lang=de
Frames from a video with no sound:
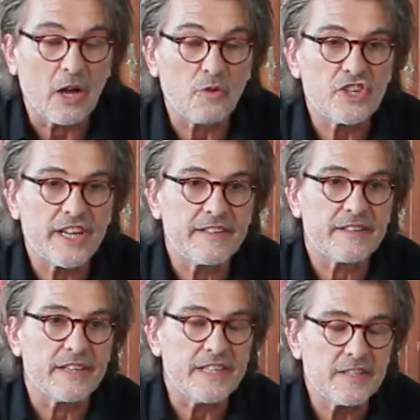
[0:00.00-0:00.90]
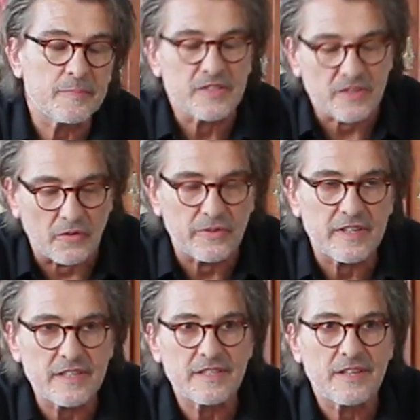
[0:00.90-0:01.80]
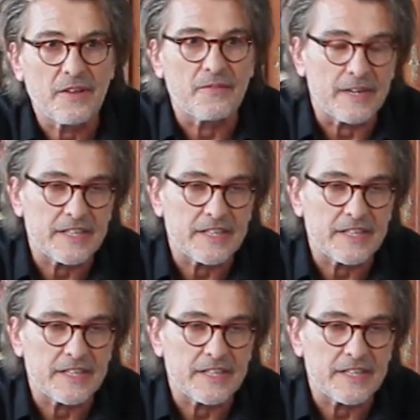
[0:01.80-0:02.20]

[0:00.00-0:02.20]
Loungehead ist besonders,